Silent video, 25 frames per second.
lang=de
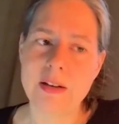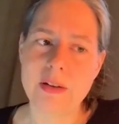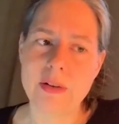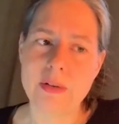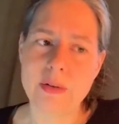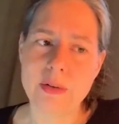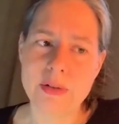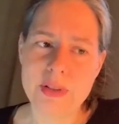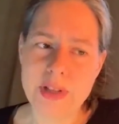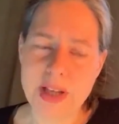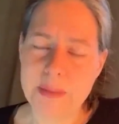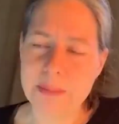
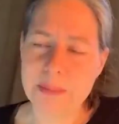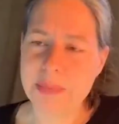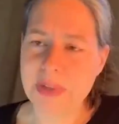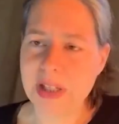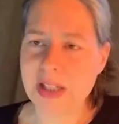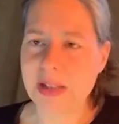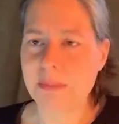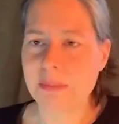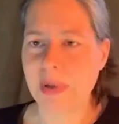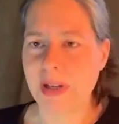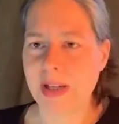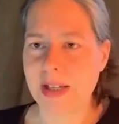
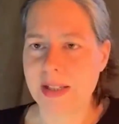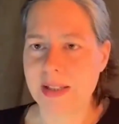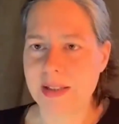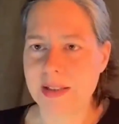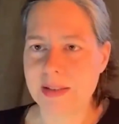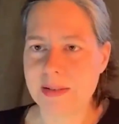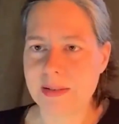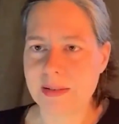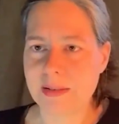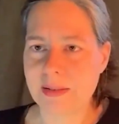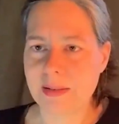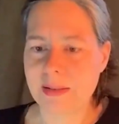unabdingbar
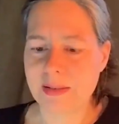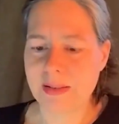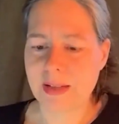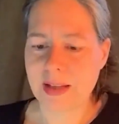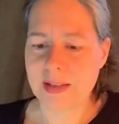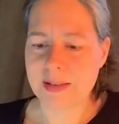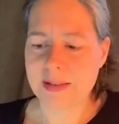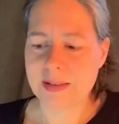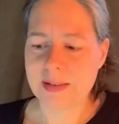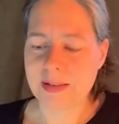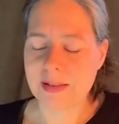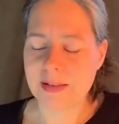ist,
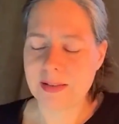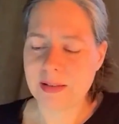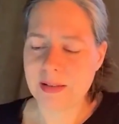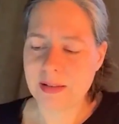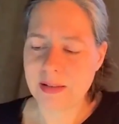dass